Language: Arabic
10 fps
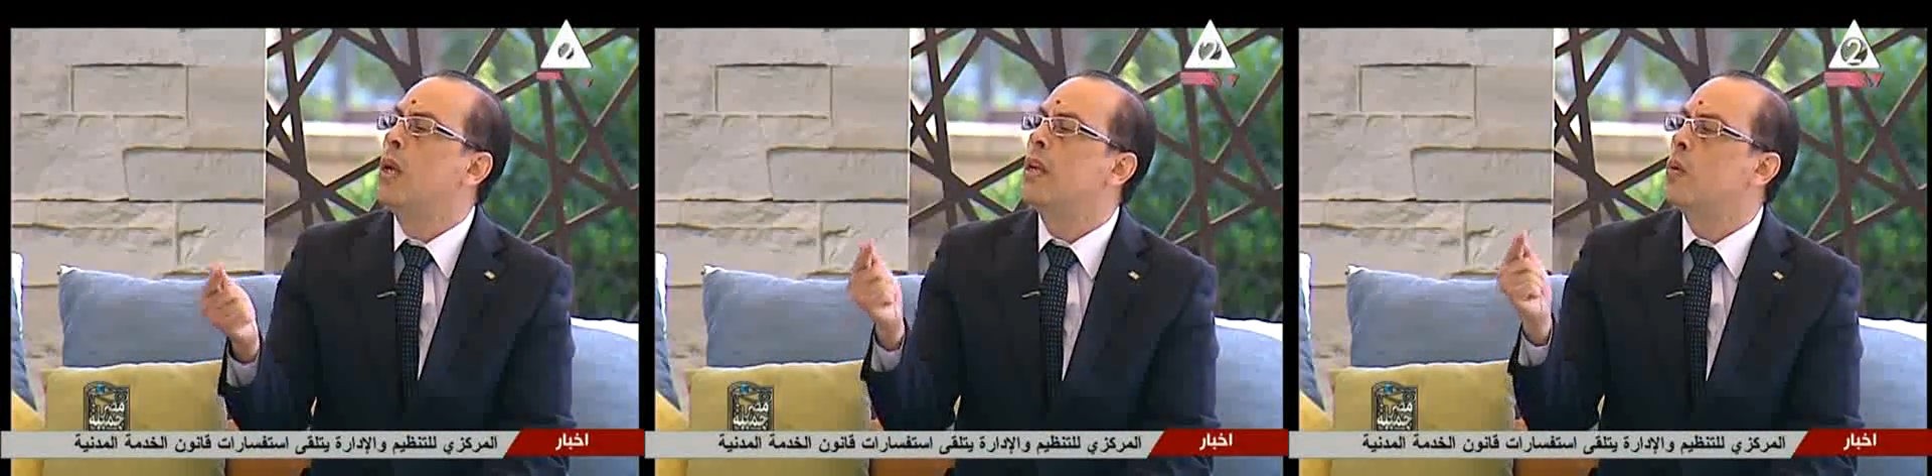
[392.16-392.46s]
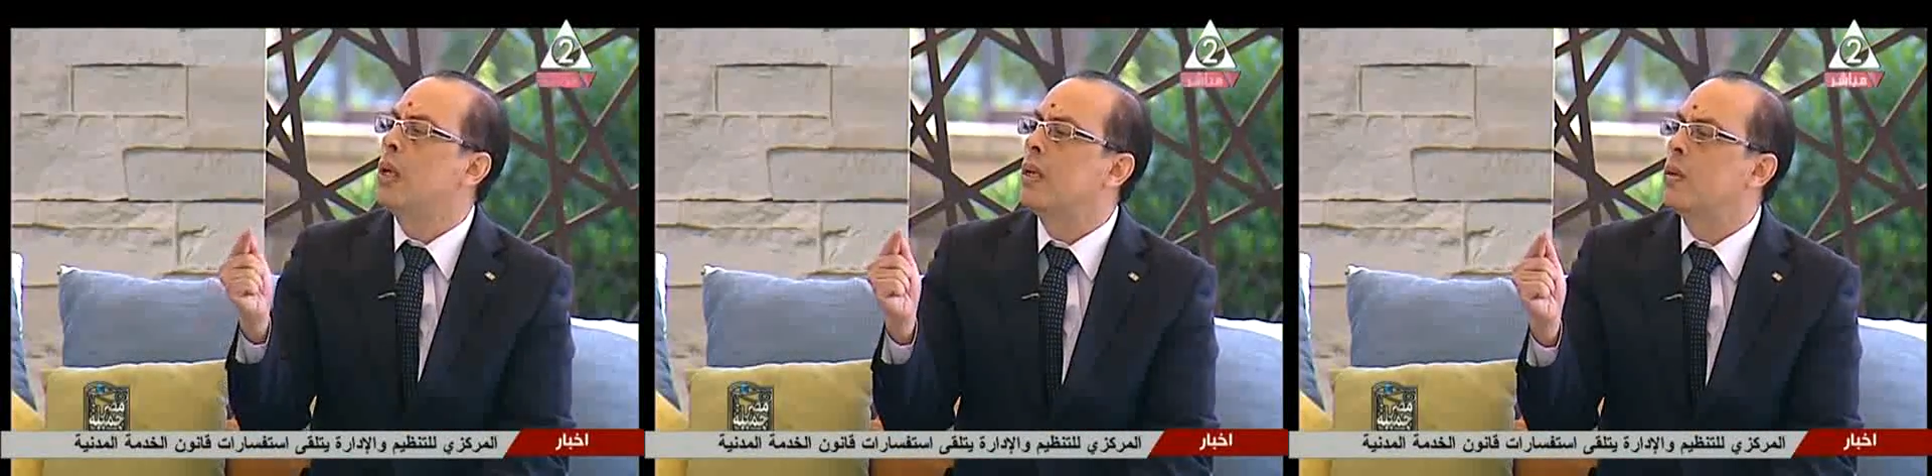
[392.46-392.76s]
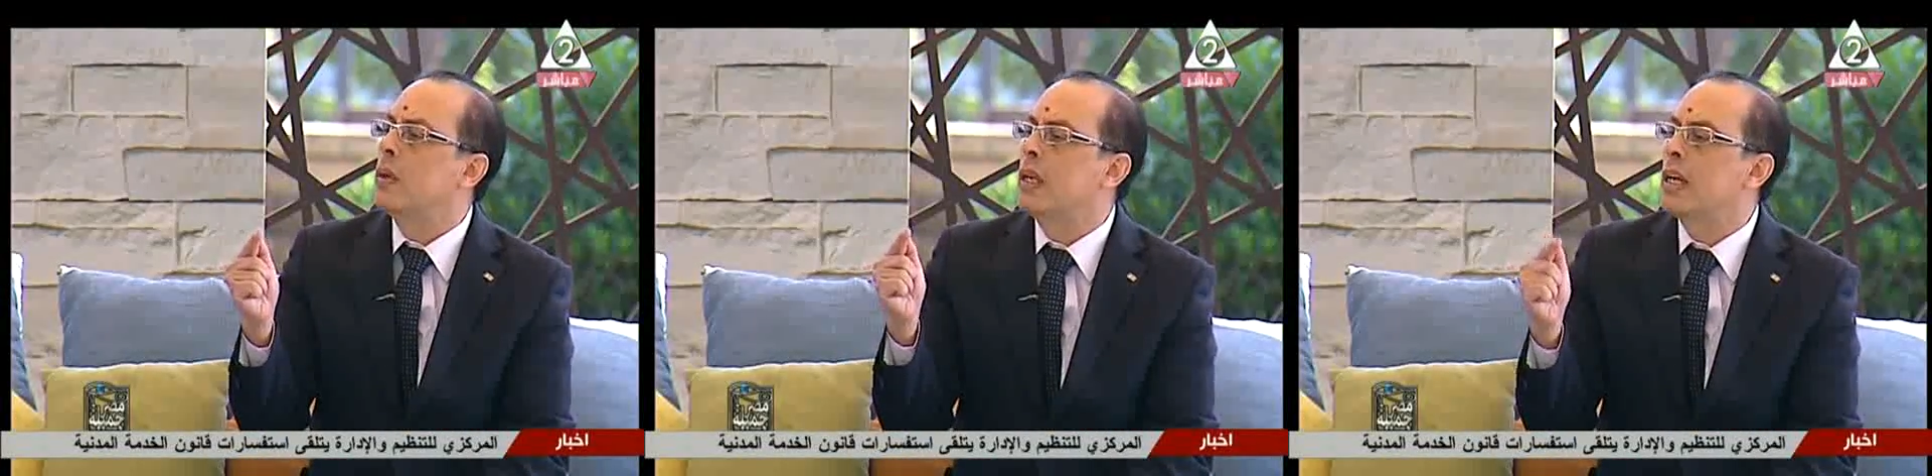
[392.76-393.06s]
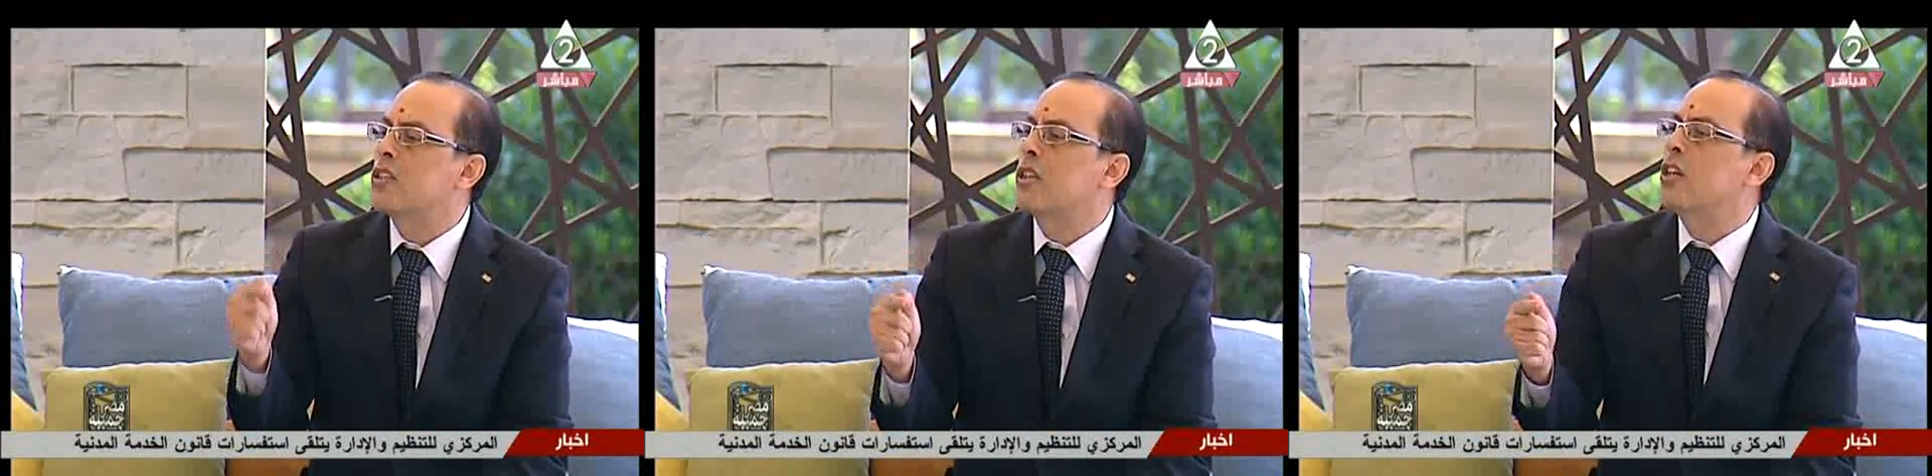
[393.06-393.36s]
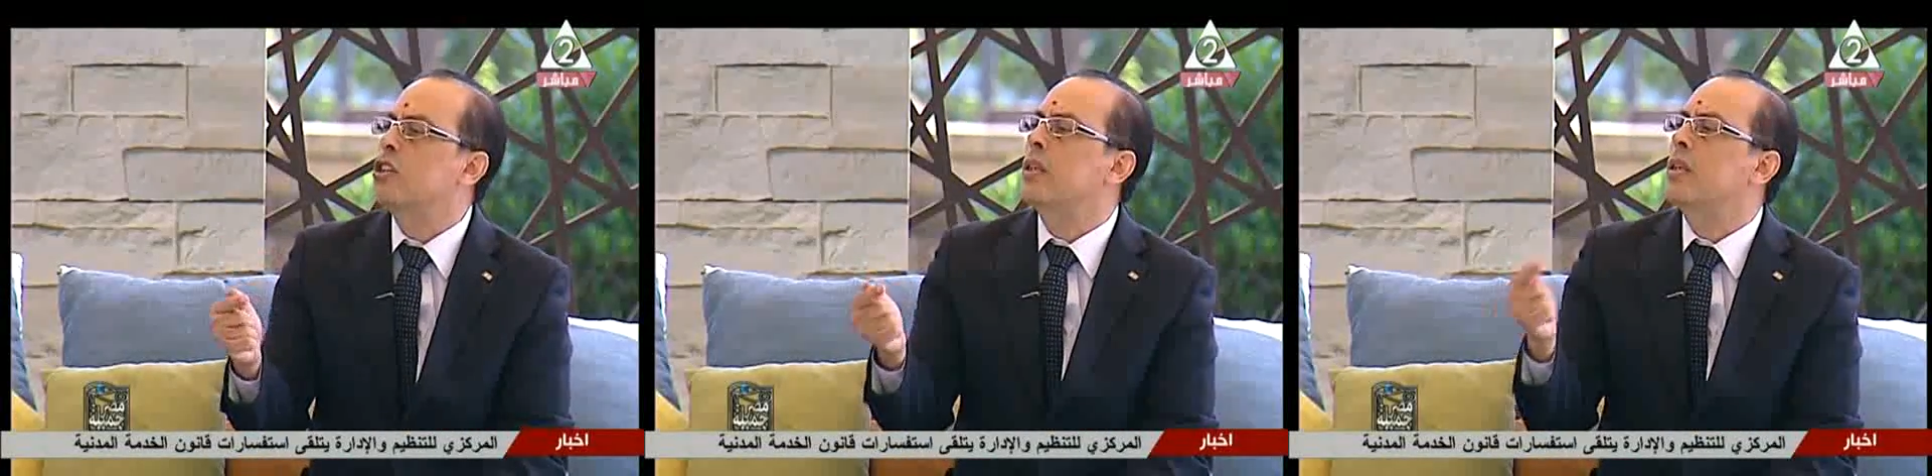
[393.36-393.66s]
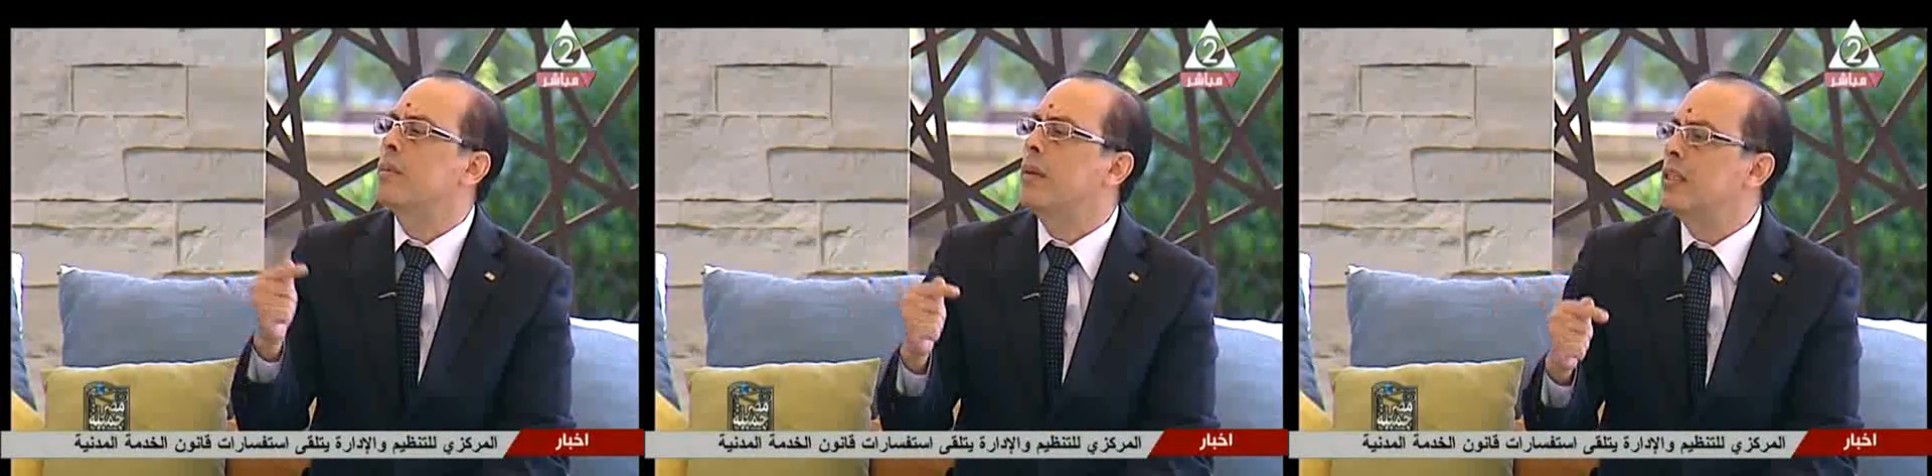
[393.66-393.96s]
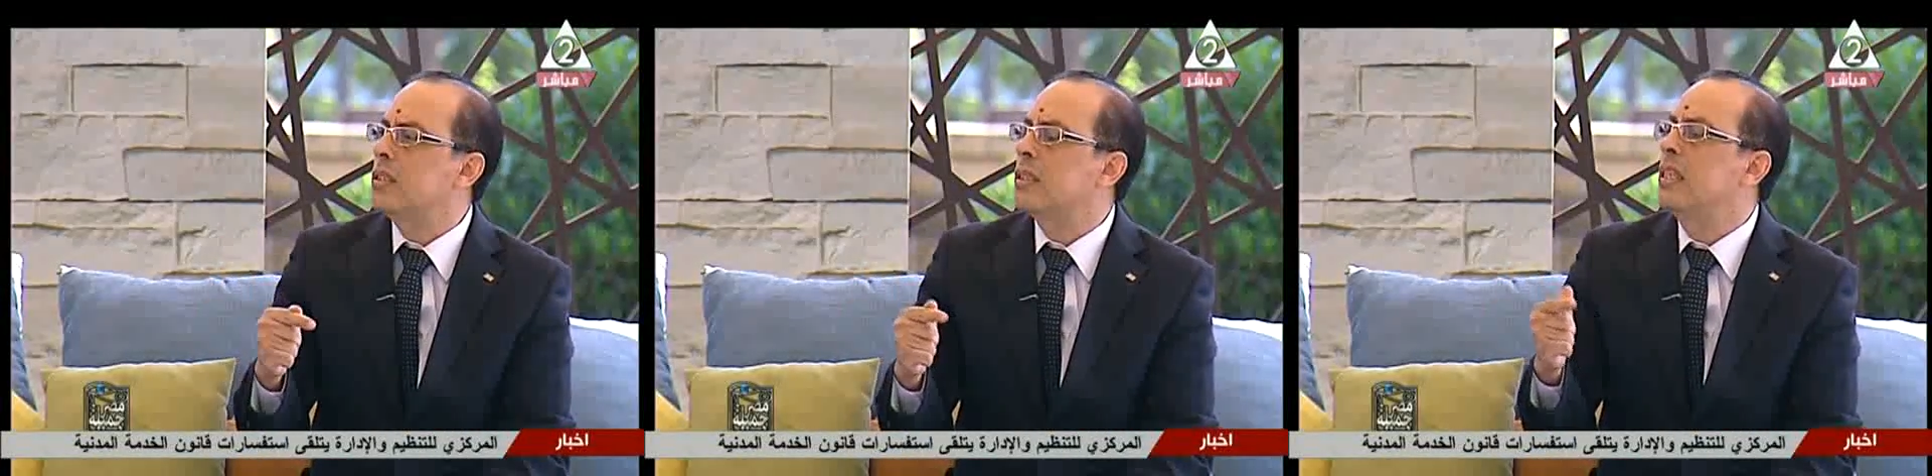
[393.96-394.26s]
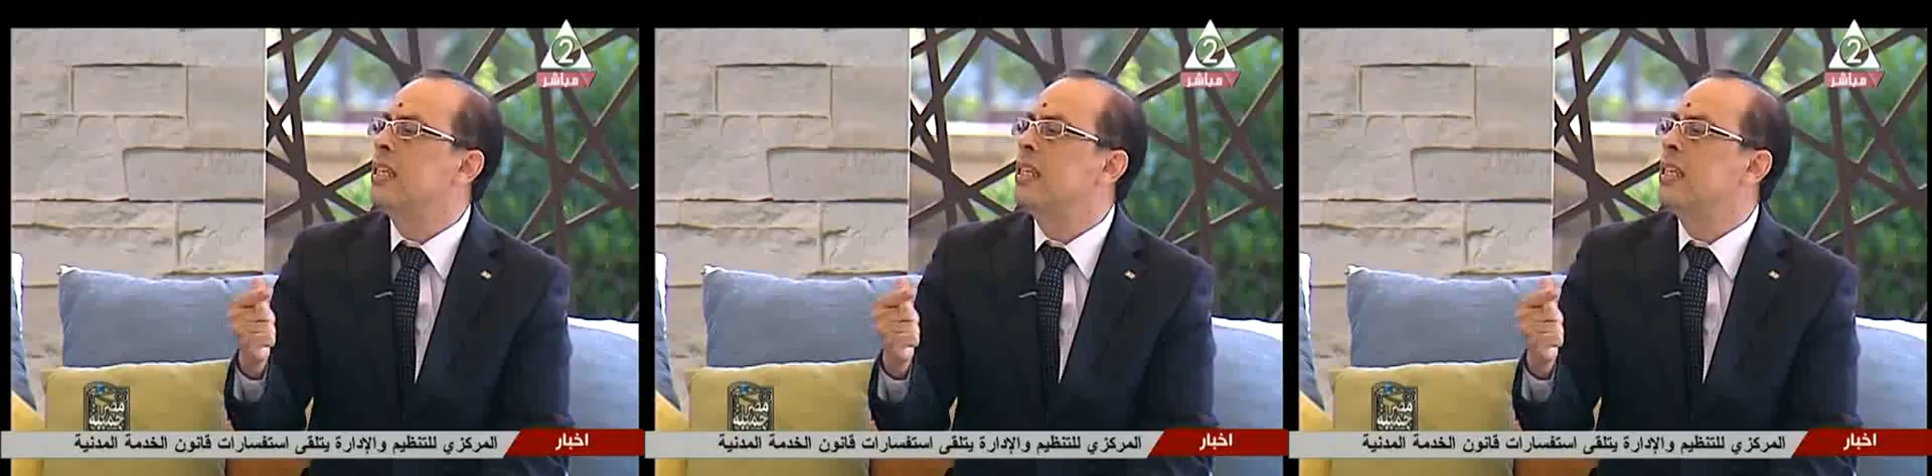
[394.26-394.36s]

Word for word: والاكسكرشن لمصر